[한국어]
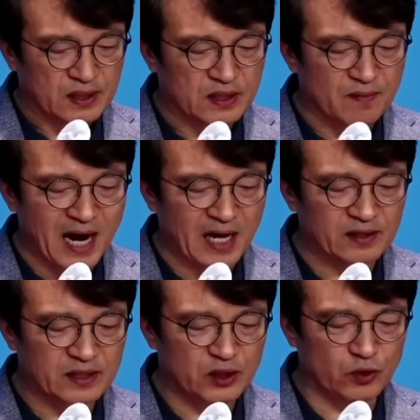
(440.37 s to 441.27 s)
그
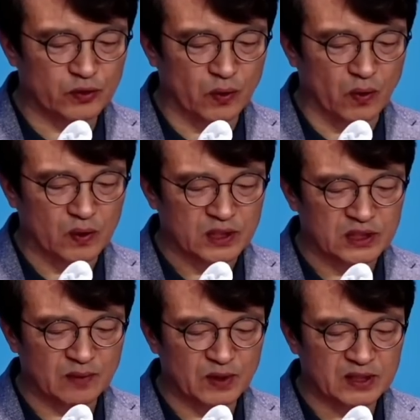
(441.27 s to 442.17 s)
많은 인원으로
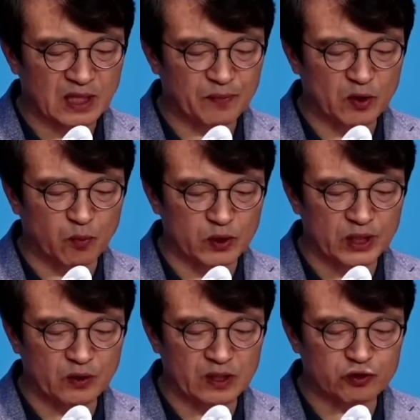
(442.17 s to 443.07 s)
이재명 대표
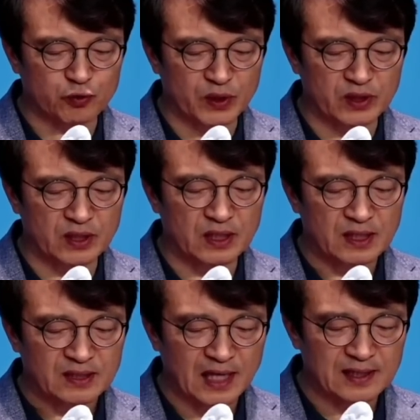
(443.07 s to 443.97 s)
본인과
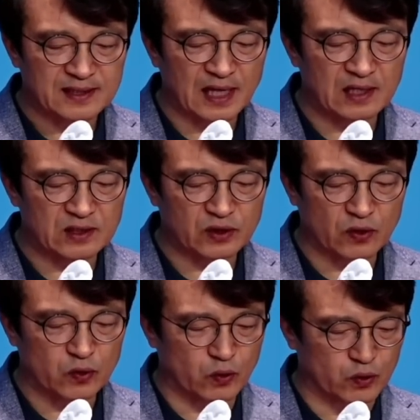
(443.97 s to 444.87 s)
주변을 탈탈
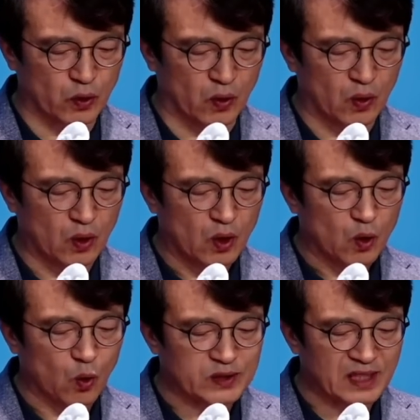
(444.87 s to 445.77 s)
털어놓고도
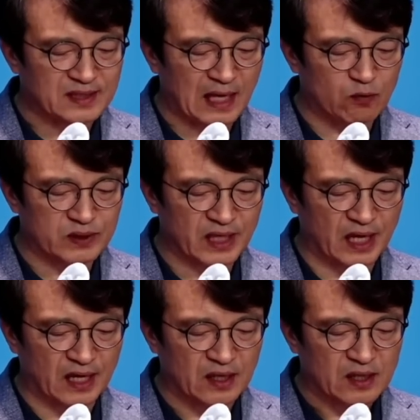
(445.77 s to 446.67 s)
고장 나온
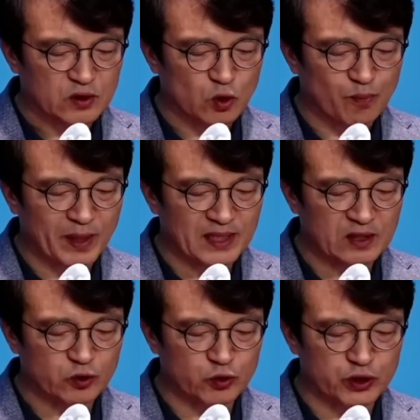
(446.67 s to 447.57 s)
게
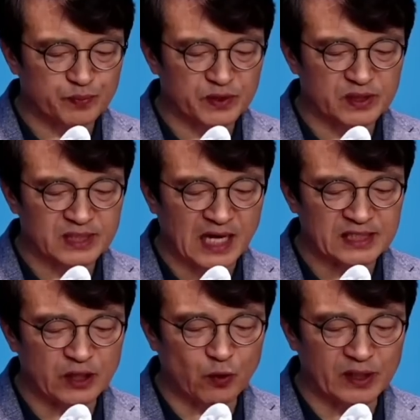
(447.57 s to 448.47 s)
손바닥 뒤집듯
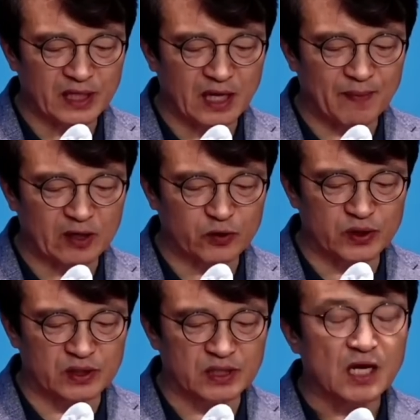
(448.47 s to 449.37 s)
사실관계가
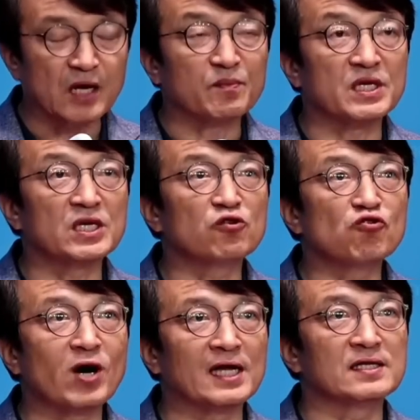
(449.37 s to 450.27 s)
바뀌는
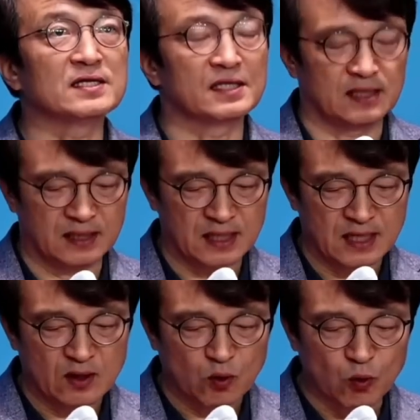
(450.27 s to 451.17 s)
비루한
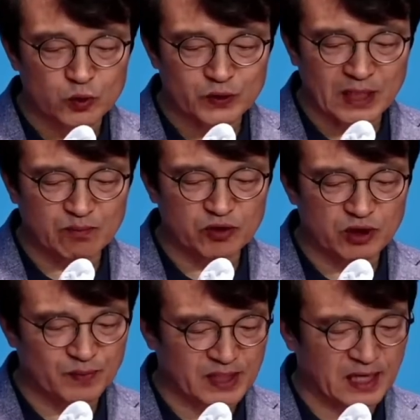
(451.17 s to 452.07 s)

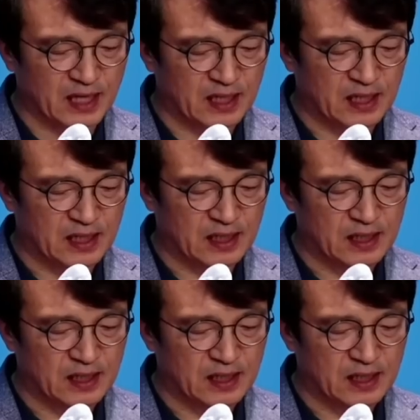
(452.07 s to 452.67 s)
공수장뿐입니까?